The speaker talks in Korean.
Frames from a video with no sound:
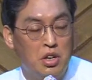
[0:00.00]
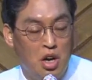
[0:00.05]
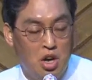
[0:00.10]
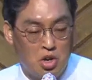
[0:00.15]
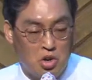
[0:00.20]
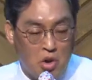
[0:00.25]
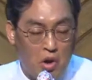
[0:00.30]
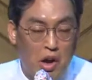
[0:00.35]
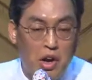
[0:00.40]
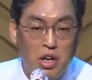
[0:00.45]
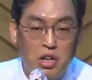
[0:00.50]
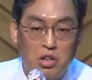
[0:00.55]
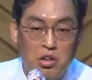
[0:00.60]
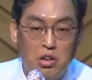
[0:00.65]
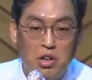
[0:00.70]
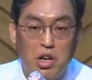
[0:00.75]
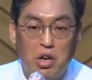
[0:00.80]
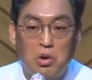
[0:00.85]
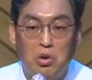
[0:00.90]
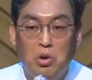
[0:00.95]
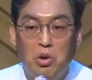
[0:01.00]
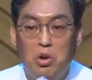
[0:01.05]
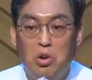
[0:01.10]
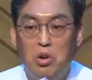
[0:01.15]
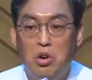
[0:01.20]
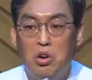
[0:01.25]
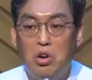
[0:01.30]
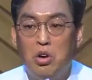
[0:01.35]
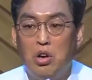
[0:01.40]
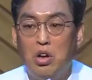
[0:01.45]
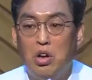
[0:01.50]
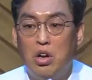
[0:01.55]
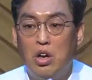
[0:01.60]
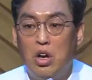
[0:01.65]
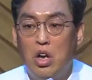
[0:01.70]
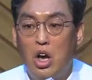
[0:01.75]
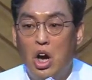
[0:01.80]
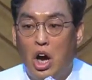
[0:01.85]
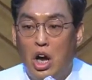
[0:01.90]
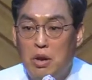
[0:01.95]
교회를 떠나고
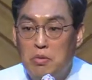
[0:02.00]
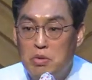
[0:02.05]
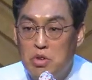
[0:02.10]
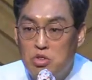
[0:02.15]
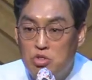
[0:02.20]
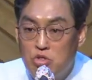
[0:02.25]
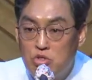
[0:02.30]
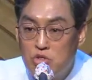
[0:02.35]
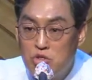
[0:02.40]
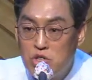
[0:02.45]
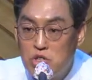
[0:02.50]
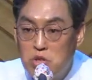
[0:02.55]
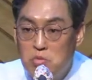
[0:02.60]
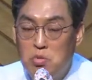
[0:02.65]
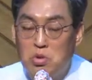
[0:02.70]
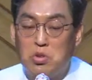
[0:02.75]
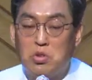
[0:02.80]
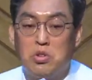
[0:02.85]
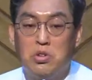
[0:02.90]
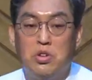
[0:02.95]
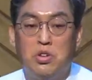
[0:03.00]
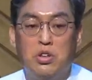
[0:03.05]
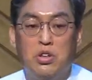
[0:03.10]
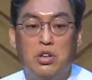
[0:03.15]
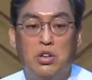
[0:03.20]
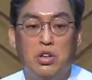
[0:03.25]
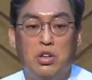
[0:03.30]
하나님이 누군지 모르는